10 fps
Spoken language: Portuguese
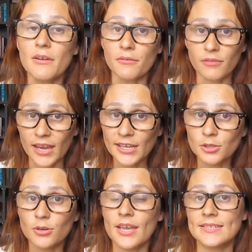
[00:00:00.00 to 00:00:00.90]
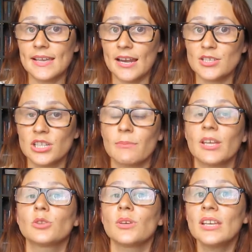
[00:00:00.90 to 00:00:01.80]
vendo esse
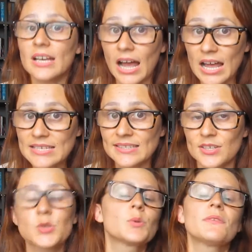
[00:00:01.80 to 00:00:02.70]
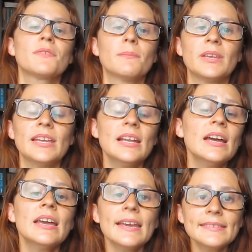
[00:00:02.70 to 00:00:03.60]
relacionamento em casa, na sua
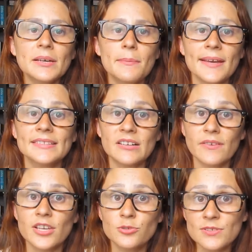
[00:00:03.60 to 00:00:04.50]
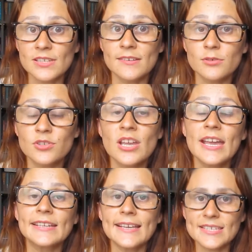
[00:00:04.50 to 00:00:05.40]
família e também através dos livros
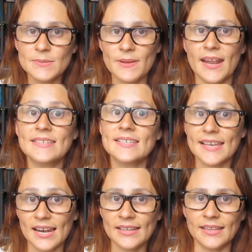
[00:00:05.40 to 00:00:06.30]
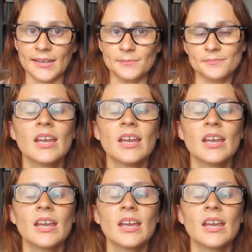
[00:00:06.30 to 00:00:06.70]
e das experiências que ela tem.